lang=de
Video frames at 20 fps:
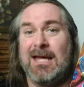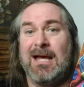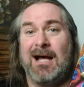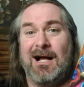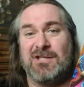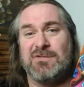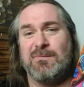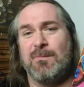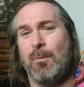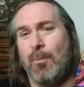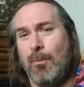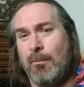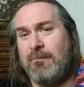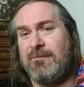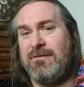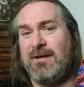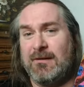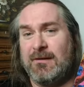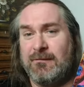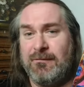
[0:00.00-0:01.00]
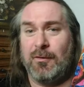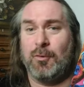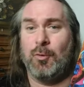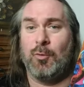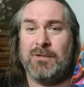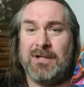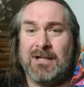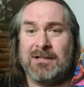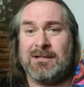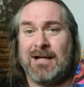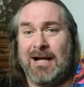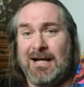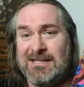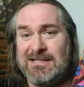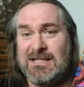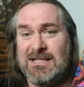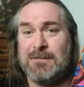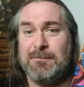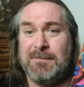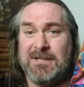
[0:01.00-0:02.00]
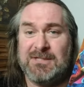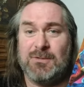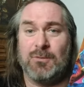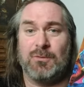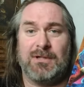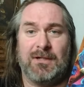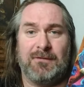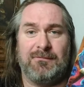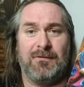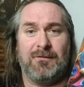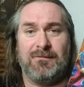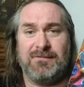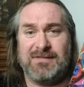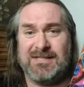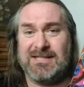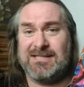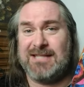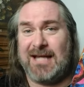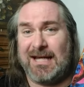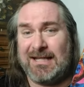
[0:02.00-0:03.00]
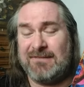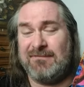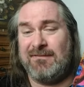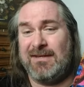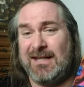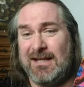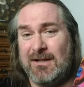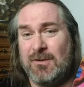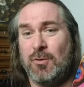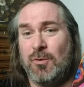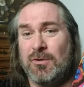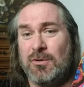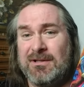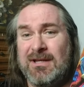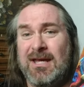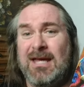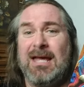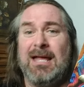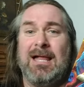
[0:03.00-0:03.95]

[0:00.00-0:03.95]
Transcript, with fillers: also im Umfang von 130 bis 150 Seiten, wenn ihr guckt,